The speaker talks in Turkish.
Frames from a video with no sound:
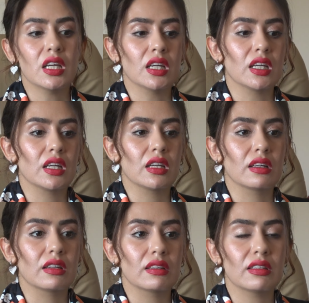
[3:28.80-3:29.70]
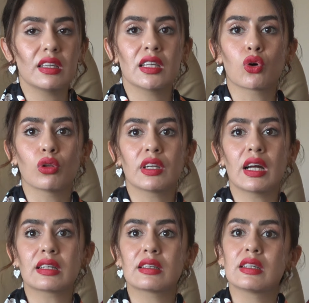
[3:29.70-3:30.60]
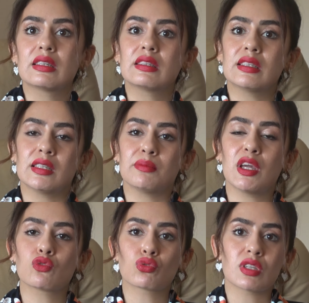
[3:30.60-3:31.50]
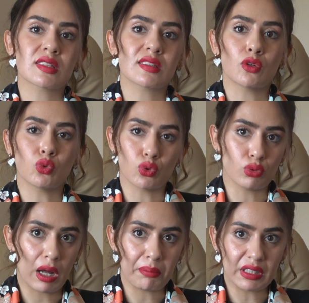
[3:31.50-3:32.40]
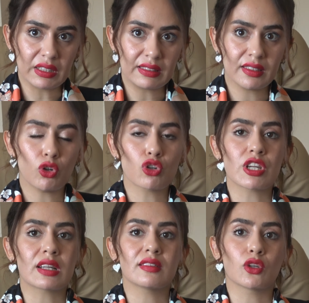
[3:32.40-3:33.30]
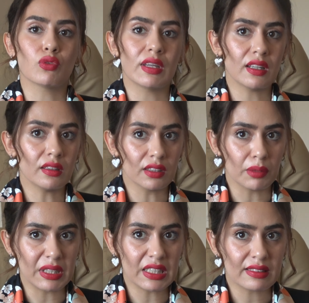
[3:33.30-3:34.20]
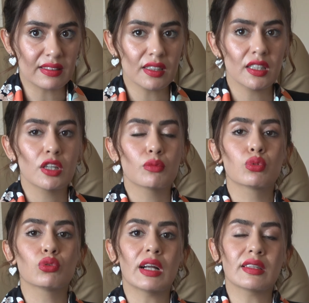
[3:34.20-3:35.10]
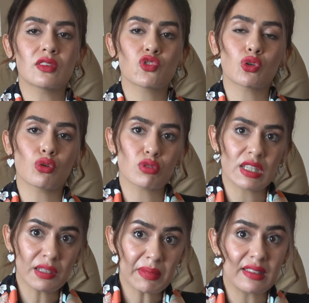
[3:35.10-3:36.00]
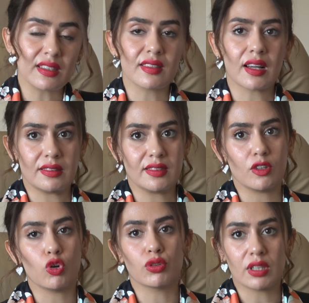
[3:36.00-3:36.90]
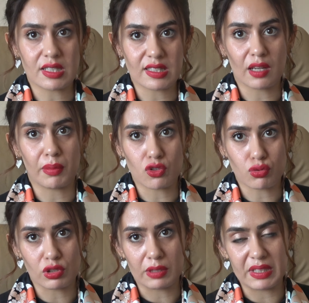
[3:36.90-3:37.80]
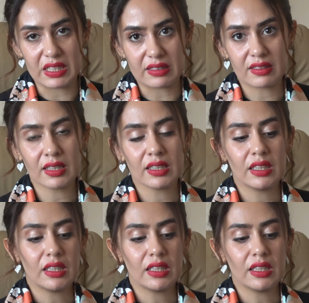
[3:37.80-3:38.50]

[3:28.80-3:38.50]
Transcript: E, ilk olarak e, mevcut yasa uygulanmalıydı. O şekilde güvene alınabilirdi. Bunlar netice gösterilmediği takdirde ötenaziye başvurulabilirdi.